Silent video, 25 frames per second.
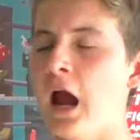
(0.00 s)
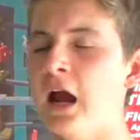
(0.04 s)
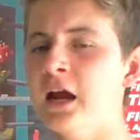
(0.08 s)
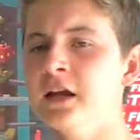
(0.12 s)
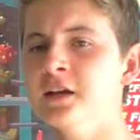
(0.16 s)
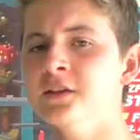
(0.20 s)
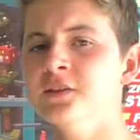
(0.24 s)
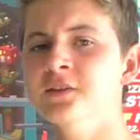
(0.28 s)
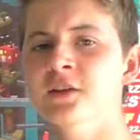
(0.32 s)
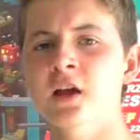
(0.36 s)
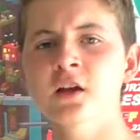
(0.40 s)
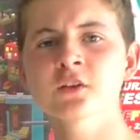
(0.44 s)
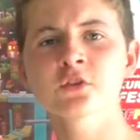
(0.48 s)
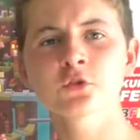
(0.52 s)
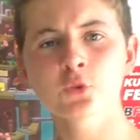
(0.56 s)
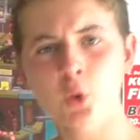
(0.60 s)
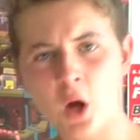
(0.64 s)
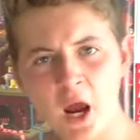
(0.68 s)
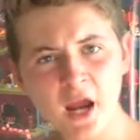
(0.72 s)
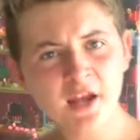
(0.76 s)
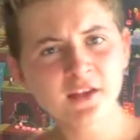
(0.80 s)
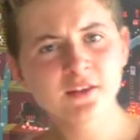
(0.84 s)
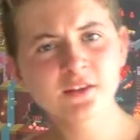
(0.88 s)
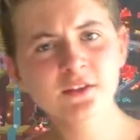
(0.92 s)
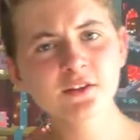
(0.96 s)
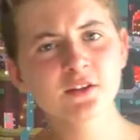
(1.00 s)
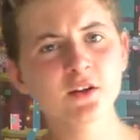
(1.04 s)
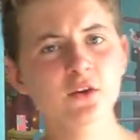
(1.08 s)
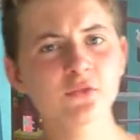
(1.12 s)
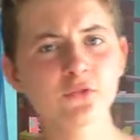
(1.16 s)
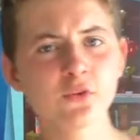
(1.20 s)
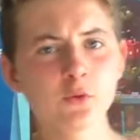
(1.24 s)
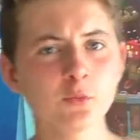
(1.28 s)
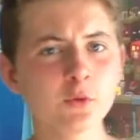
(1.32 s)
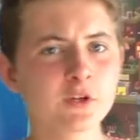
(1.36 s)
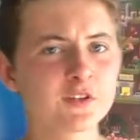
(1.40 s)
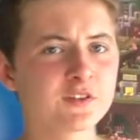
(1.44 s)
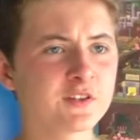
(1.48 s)
Heißt, hast du einen dieser
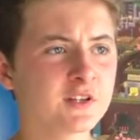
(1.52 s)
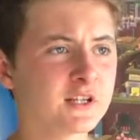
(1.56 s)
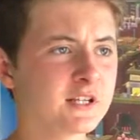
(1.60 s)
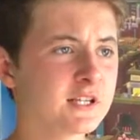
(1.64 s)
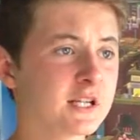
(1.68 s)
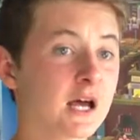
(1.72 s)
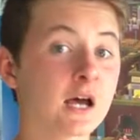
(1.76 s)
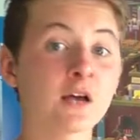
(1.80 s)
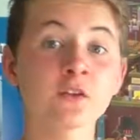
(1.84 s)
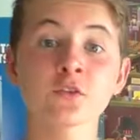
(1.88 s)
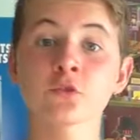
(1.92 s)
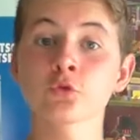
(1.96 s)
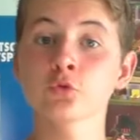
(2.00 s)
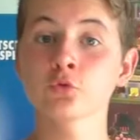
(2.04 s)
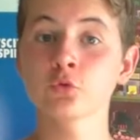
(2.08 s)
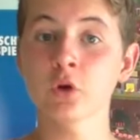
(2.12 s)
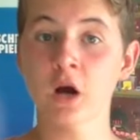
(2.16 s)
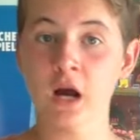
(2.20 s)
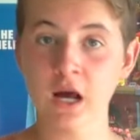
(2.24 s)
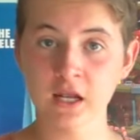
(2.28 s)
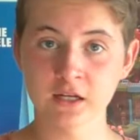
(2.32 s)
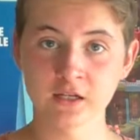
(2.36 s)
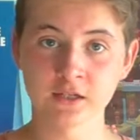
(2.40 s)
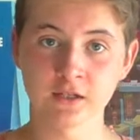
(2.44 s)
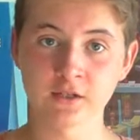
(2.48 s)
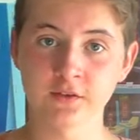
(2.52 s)
Filme gesehen, hast du alle